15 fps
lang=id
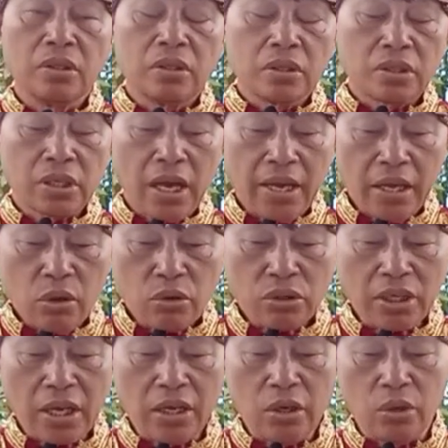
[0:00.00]
Saeo
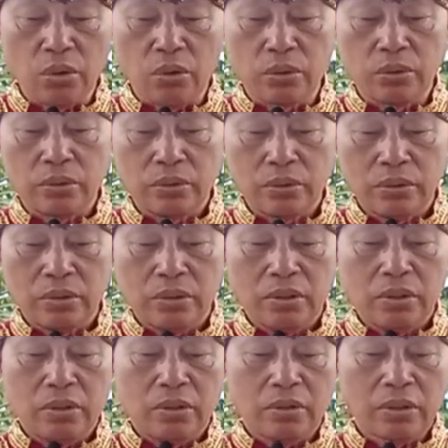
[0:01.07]
saeo
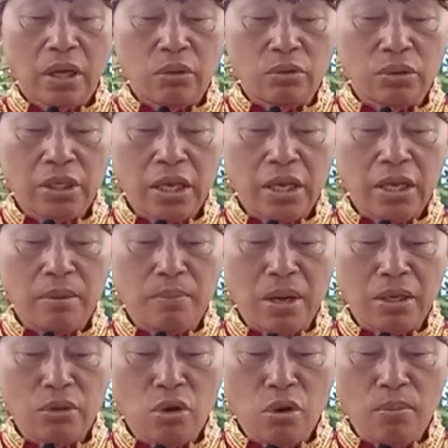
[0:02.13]
tau see
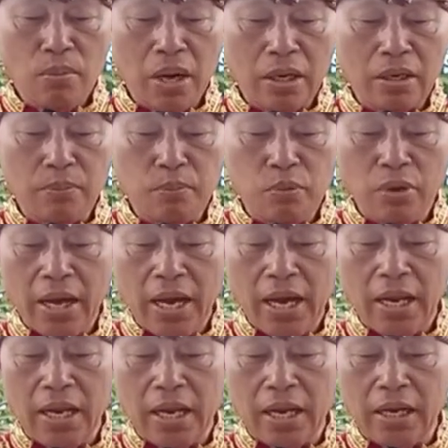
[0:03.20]
manyomba ripue
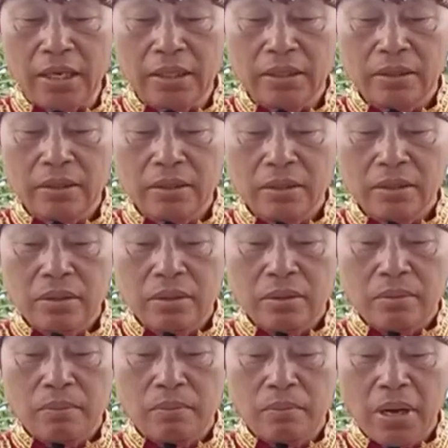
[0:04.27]
ala
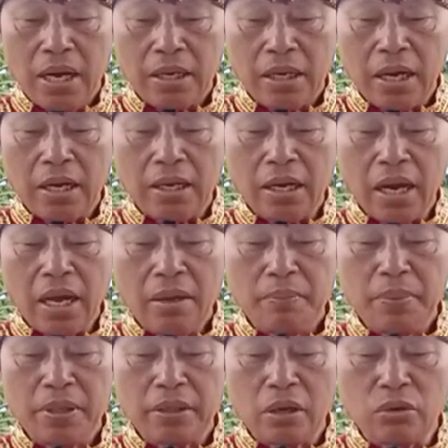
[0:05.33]
maka
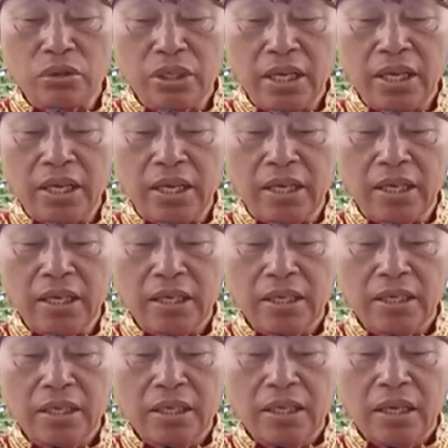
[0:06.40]
naepe tau see
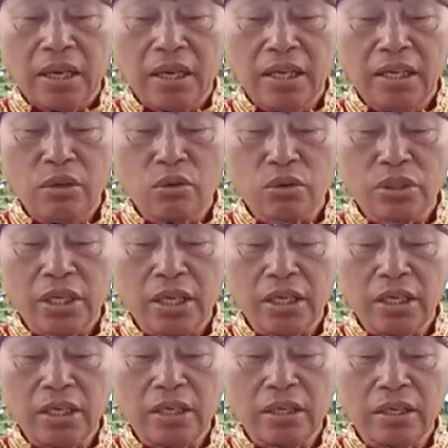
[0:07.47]
lino
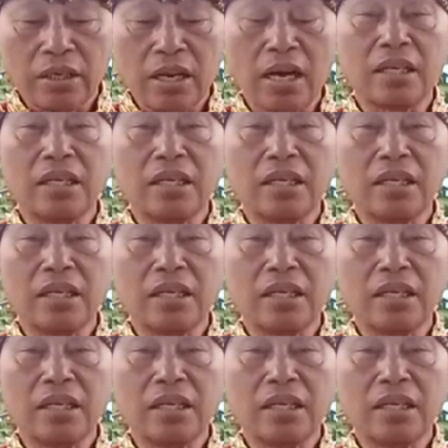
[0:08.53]
sei Ri